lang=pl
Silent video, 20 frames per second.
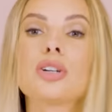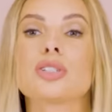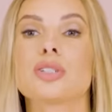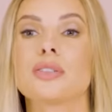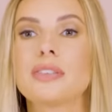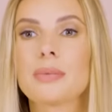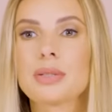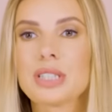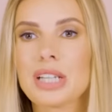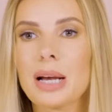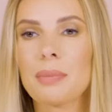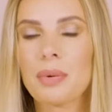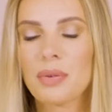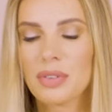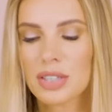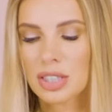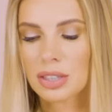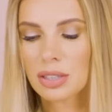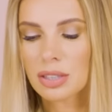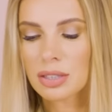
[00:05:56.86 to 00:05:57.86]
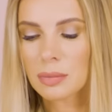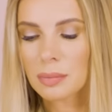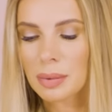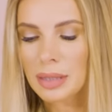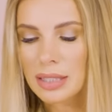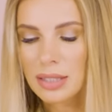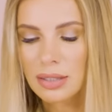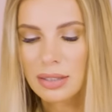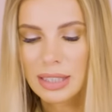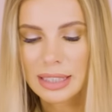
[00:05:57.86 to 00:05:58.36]
O czym Wam chciałam powiedzieć? To są
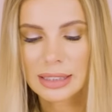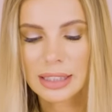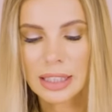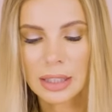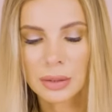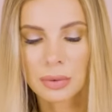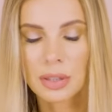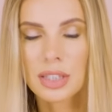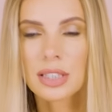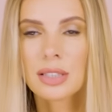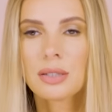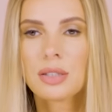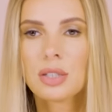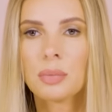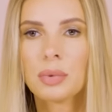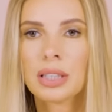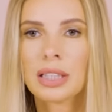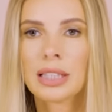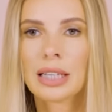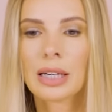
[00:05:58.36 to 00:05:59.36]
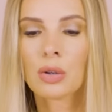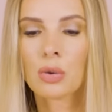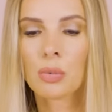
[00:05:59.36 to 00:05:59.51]
bransoletki, które są zrobione na